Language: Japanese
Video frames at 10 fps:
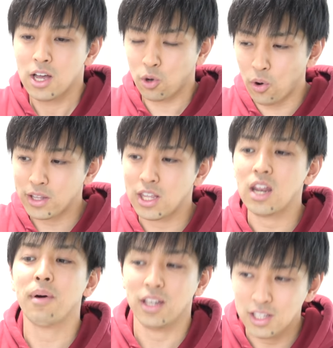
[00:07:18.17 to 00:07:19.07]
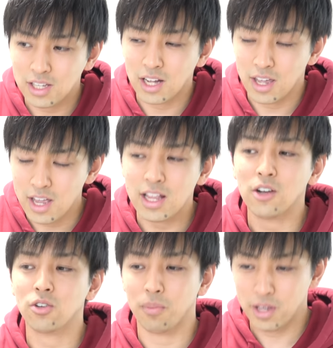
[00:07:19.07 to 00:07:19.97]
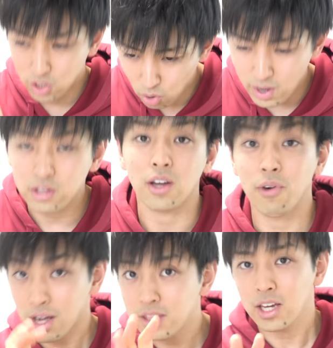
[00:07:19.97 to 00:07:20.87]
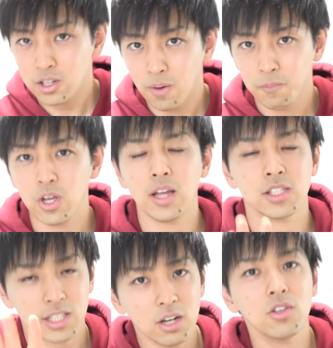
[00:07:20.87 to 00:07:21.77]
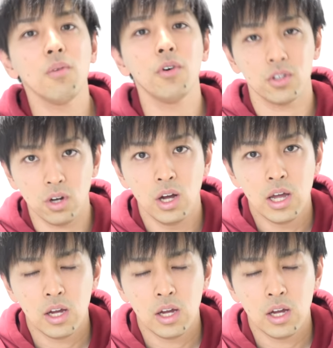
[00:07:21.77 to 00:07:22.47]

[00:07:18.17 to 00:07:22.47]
こうやってやればいいんだ、英単語の勉強はとかわかんないけど使うと思うんよ。